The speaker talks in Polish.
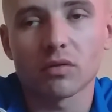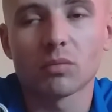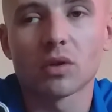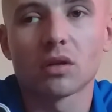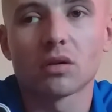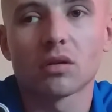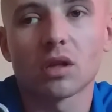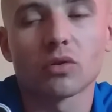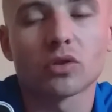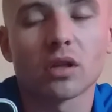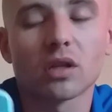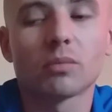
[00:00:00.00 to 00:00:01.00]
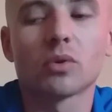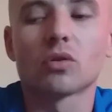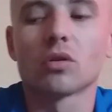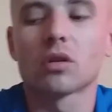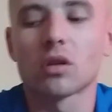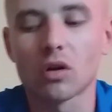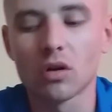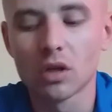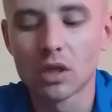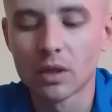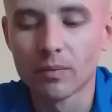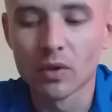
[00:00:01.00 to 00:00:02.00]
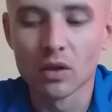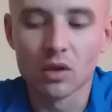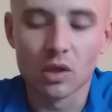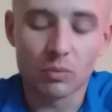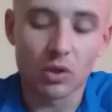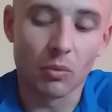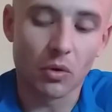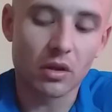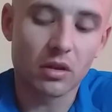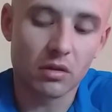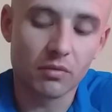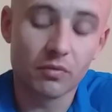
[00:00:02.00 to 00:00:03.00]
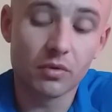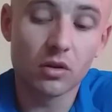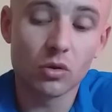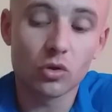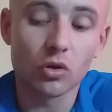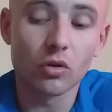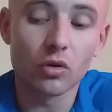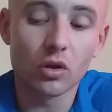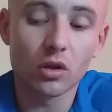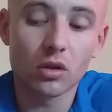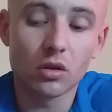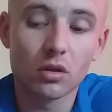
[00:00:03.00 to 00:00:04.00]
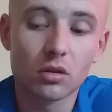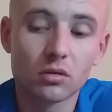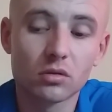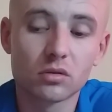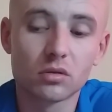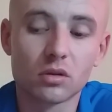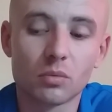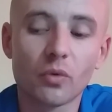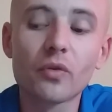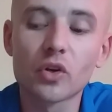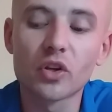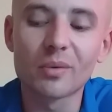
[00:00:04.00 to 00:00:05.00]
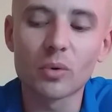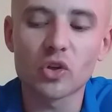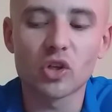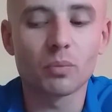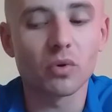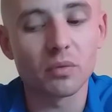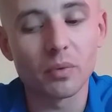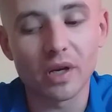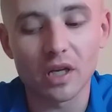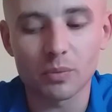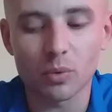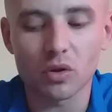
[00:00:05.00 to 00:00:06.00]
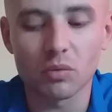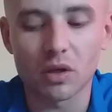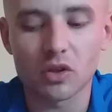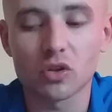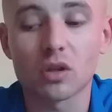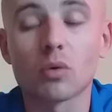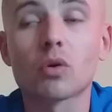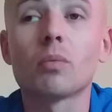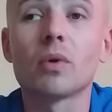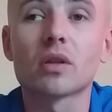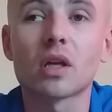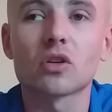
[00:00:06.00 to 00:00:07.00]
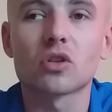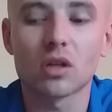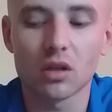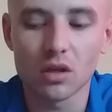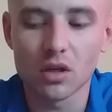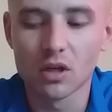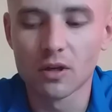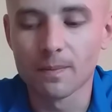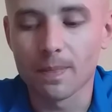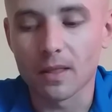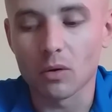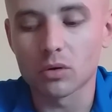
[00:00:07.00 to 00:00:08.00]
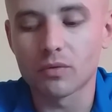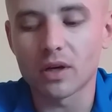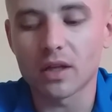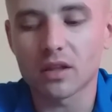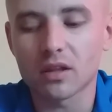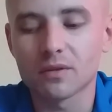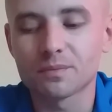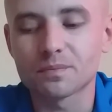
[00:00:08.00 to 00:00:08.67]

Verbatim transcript: z tym y, cały czas na bieżąco. Przemo jest wzruszony i mówił, że no nie może się pozbierać po tym, jak czytał komentarze od Was.